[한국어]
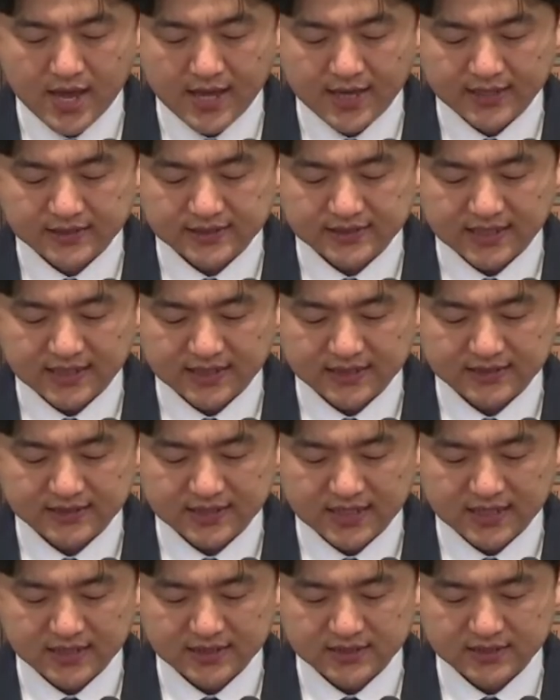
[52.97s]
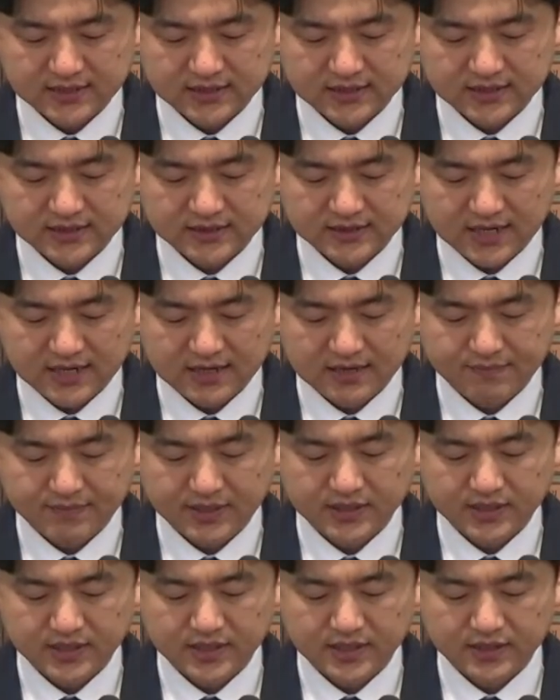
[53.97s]
장사한 지 사흘
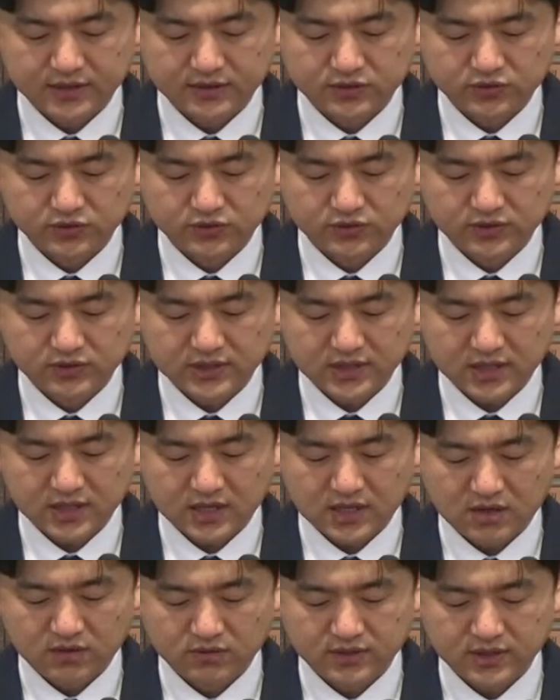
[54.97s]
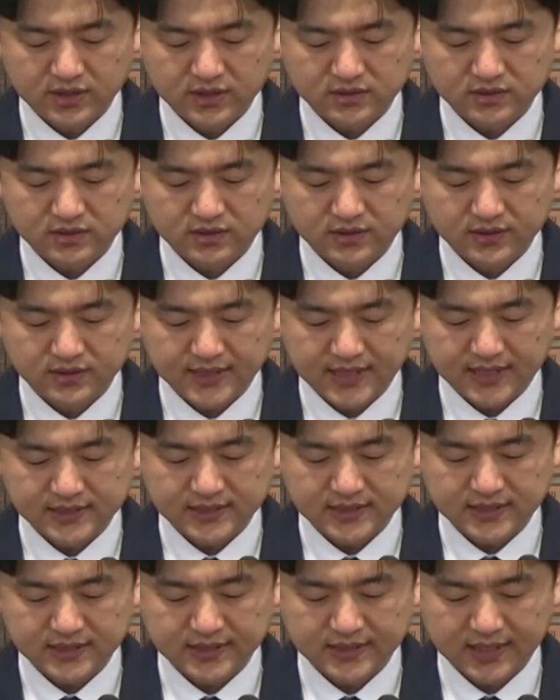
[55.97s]
만에 죽은 자 가운데서
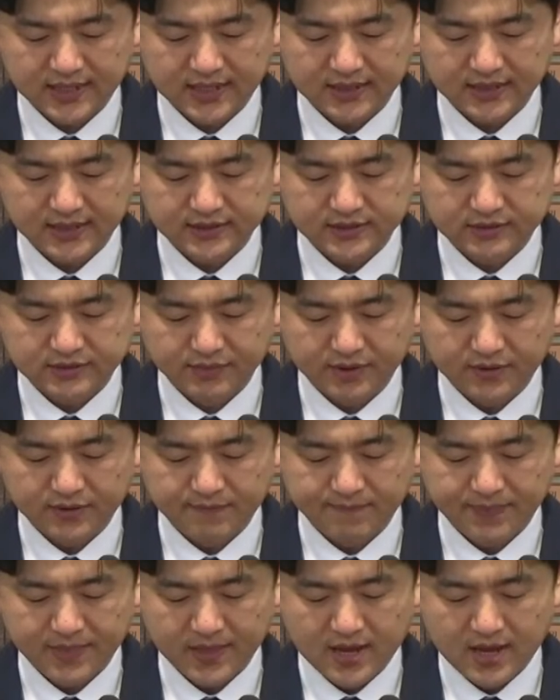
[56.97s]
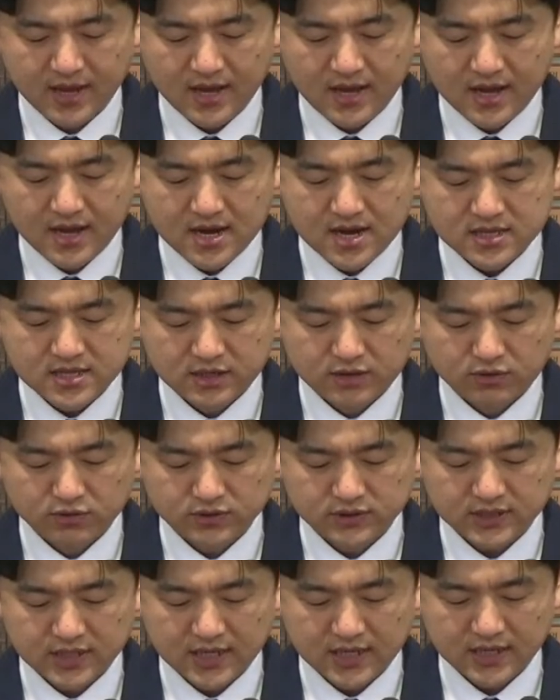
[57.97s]
다시 살아나시며
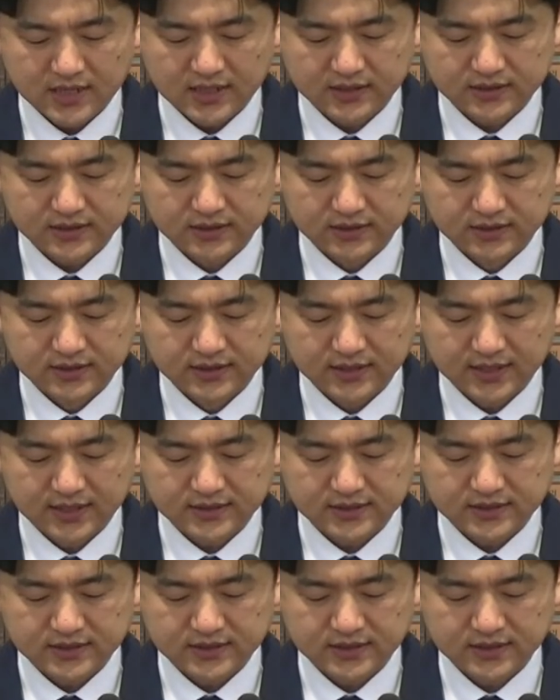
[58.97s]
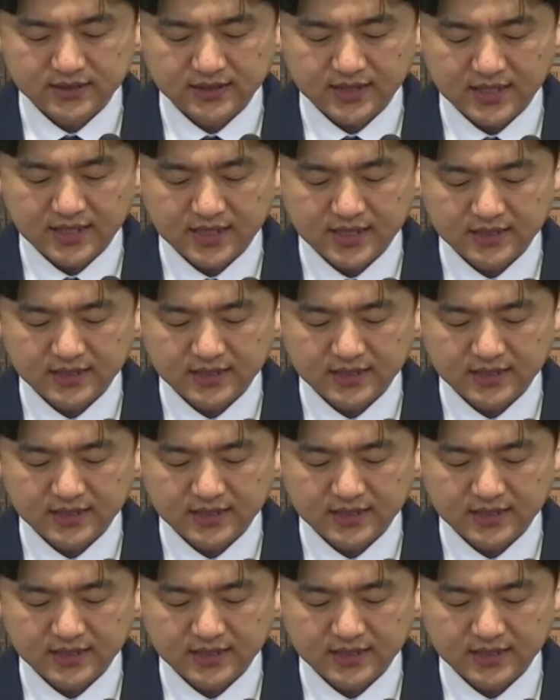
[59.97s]
하늘로사 전능하신 하나님